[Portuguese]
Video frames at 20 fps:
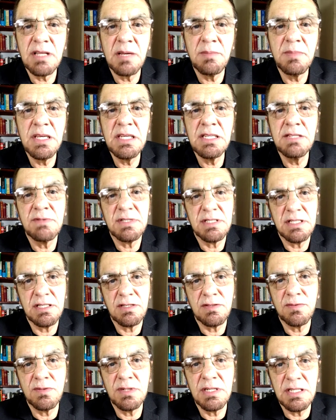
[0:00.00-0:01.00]
da mídia, uma
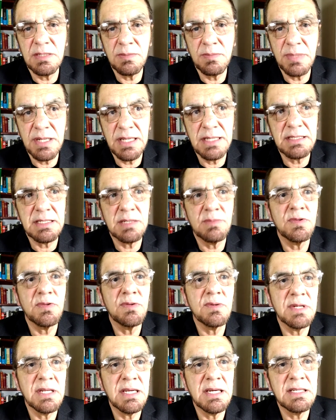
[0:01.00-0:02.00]
censura de imprensa
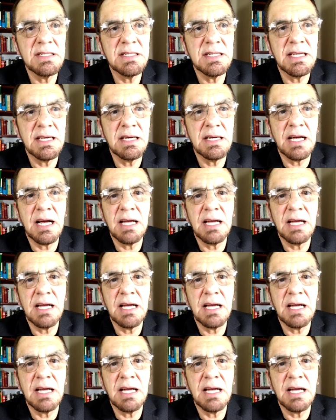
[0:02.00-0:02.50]
muito grande, né?